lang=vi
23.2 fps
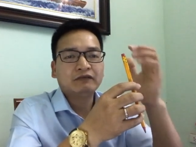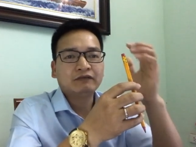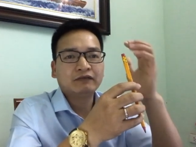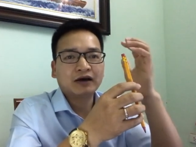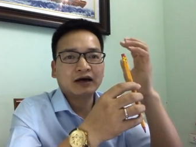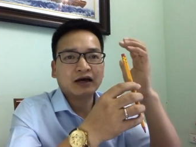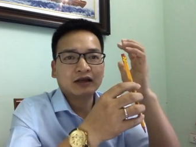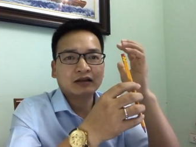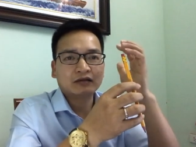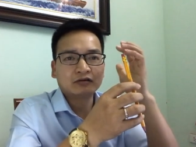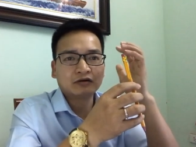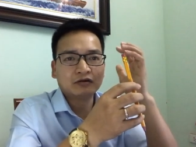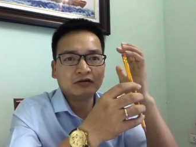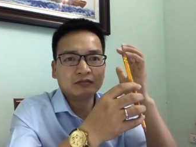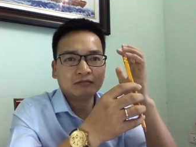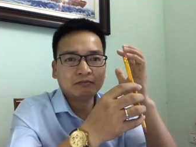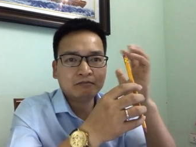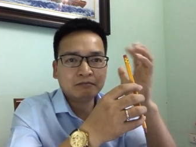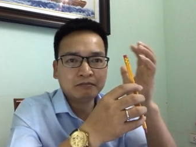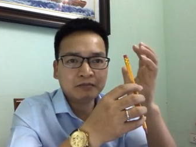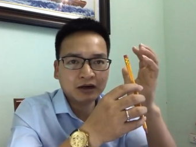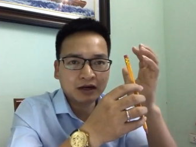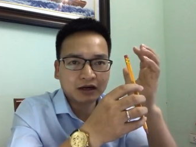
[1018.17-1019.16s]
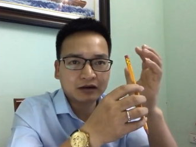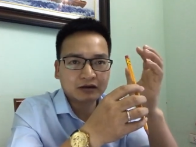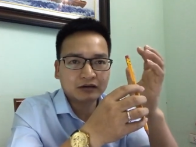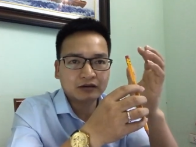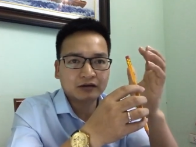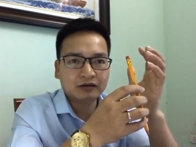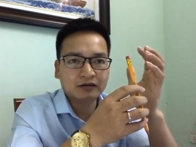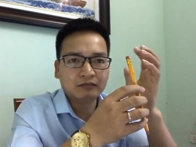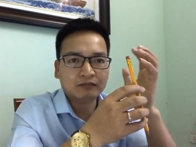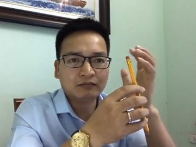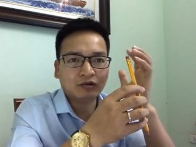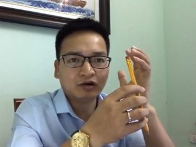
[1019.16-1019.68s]
và tôi mượn
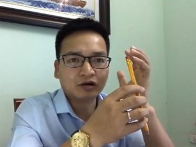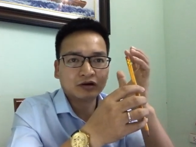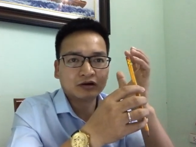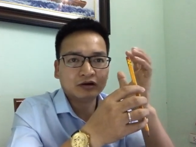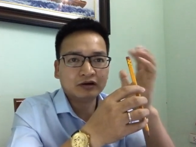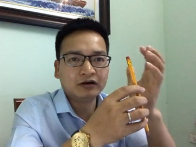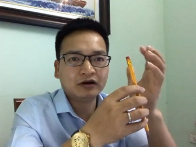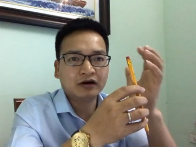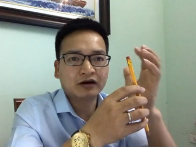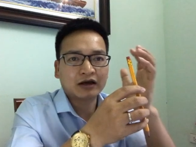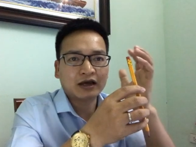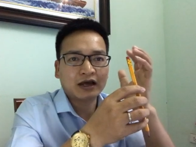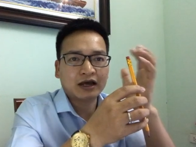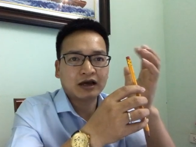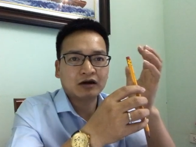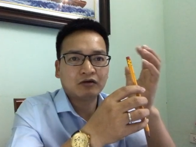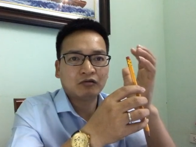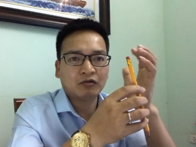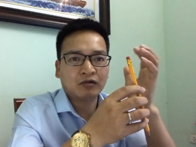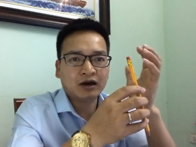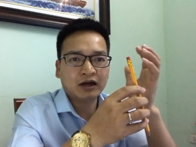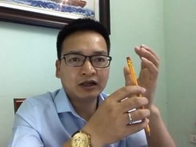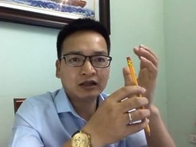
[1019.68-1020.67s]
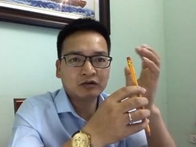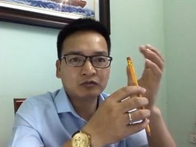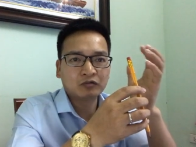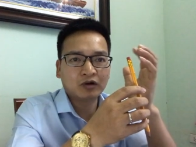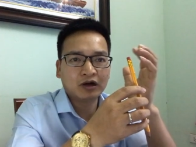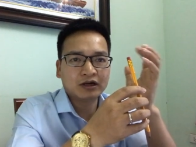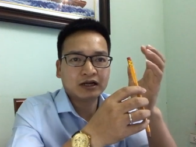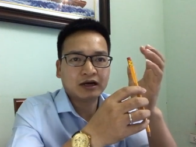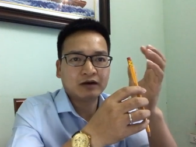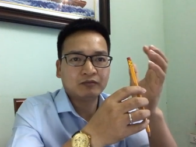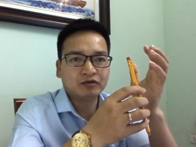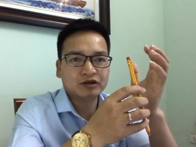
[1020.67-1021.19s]
một lượng hàng hóa thông
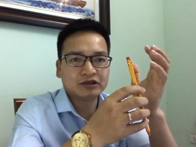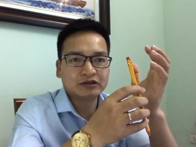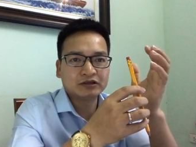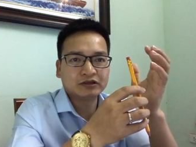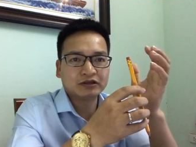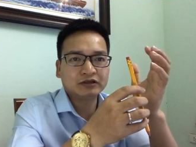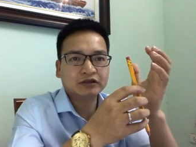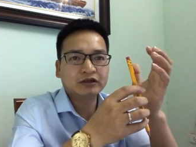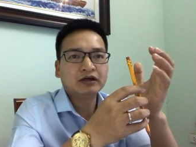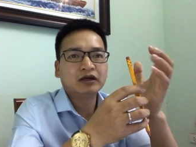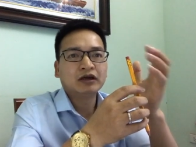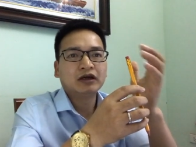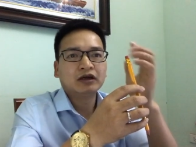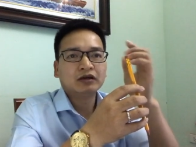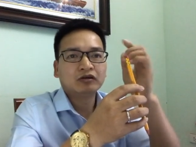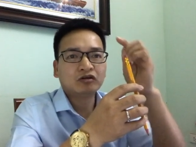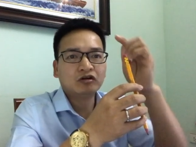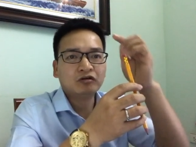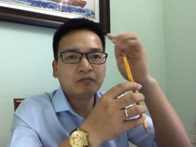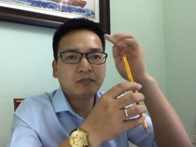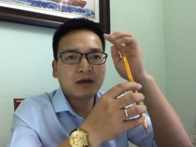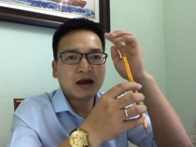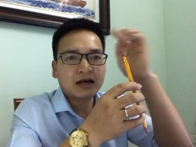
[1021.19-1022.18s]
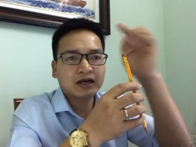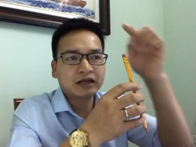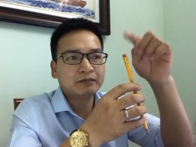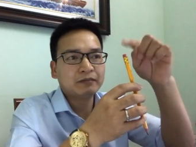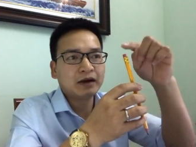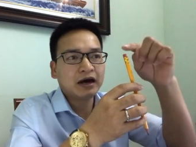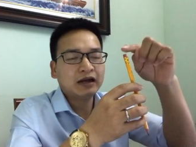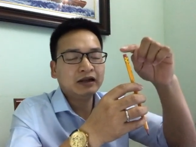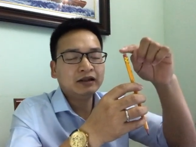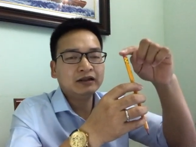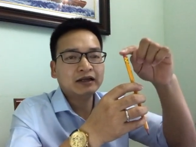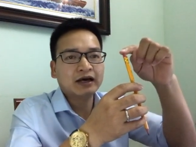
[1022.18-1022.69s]
qua nhà môi giới tôi mang đi
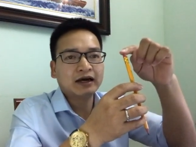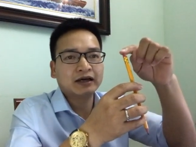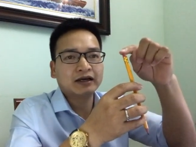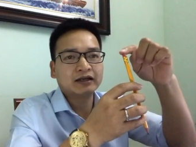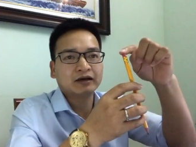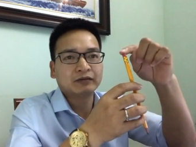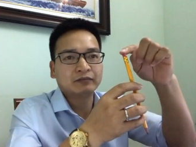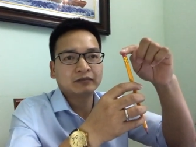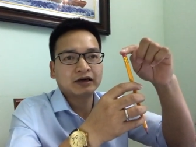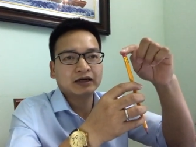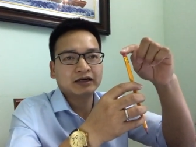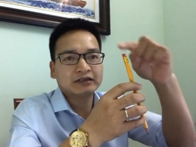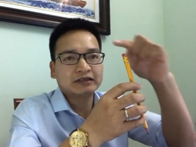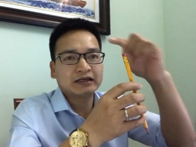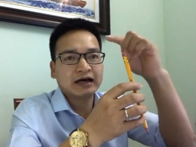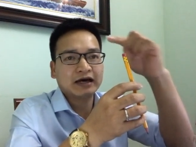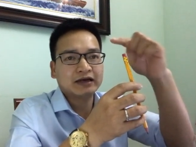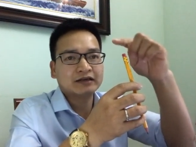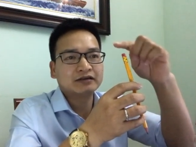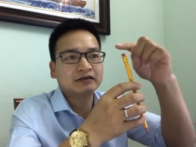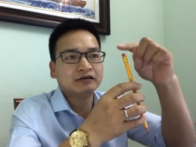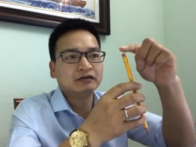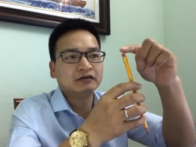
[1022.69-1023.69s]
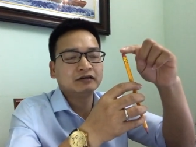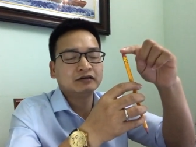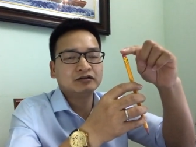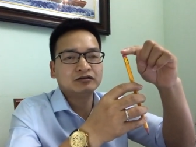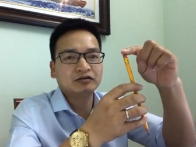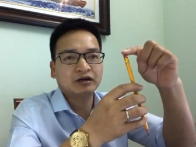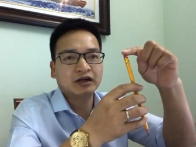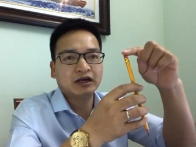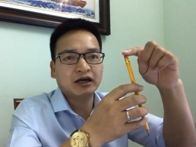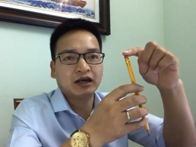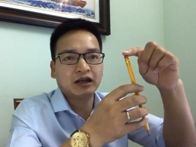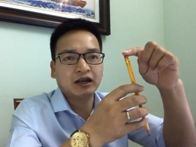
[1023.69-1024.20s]
bán tại cái điểm này giả sử
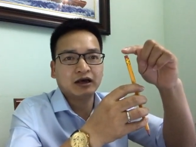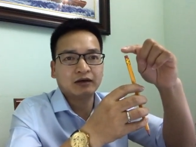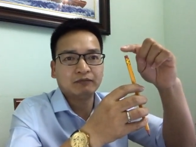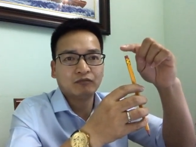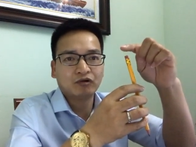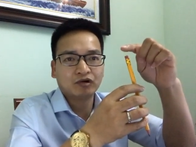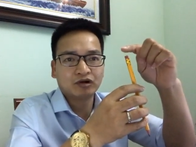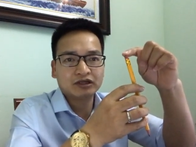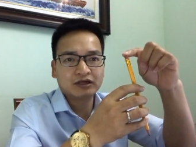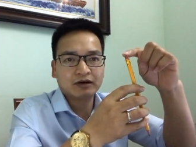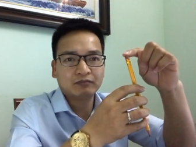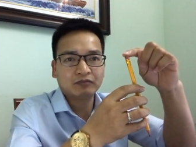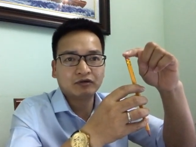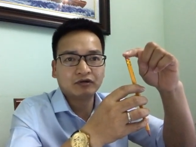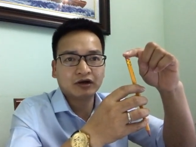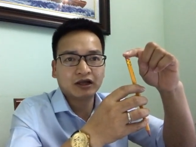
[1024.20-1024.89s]
chỗ này là 100